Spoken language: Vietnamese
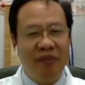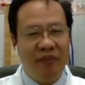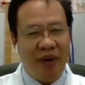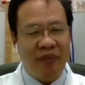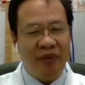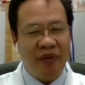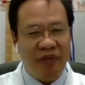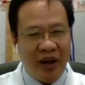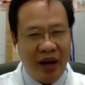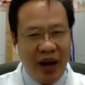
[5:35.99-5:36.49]

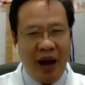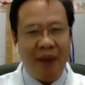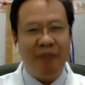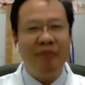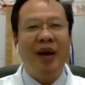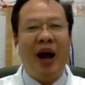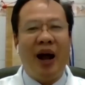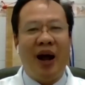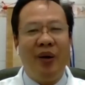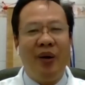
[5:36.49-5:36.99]
mà phải
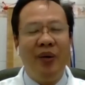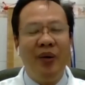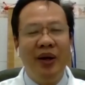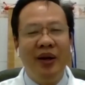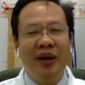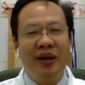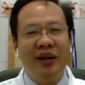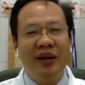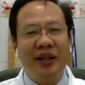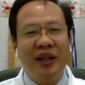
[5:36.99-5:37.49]
đảm bảo
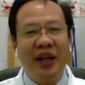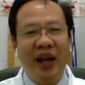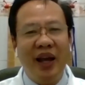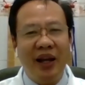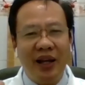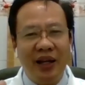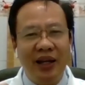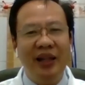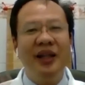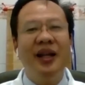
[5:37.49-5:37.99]
nó
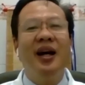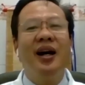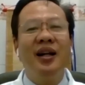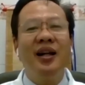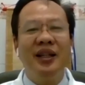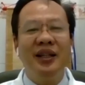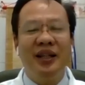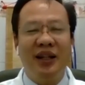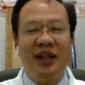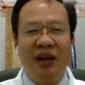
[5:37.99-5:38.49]
che kín
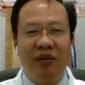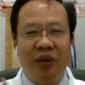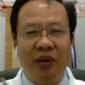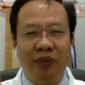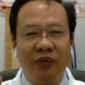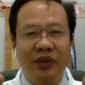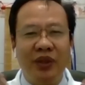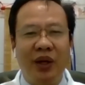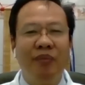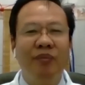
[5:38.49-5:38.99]
hết những cái
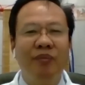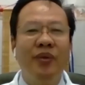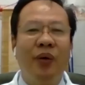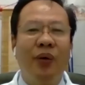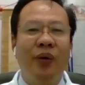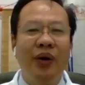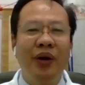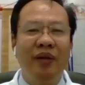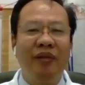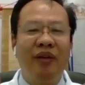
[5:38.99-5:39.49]
vùng sống
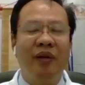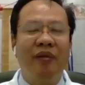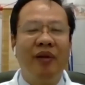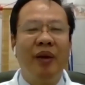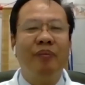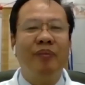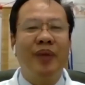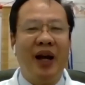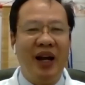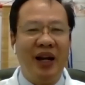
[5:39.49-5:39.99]
mũi và
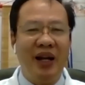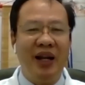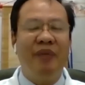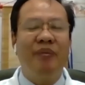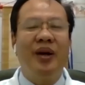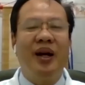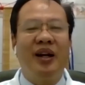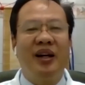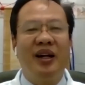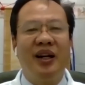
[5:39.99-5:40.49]
ven má để
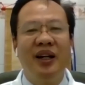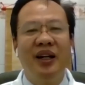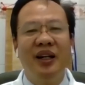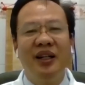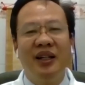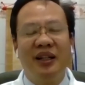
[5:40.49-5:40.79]
mà nó